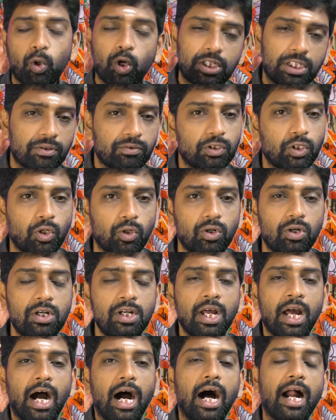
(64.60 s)
கோட்டை விட்டுரும்
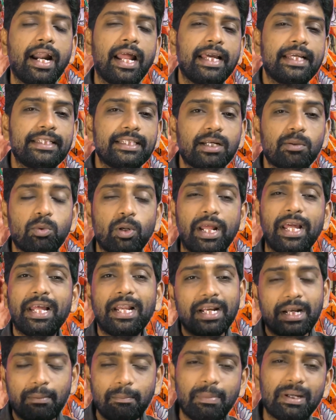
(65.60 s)
ஆனா இந்த முறை
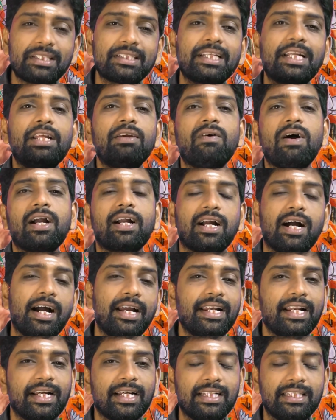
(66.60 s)
ரொம்ப தெளிவா
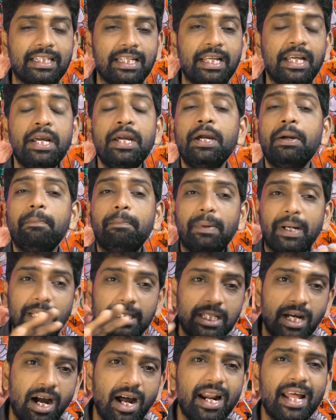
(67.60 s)
காய் நகர்த்தி
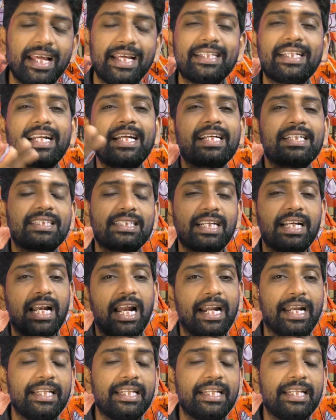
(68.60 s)
பிரதான எதிர்கட்சிகள்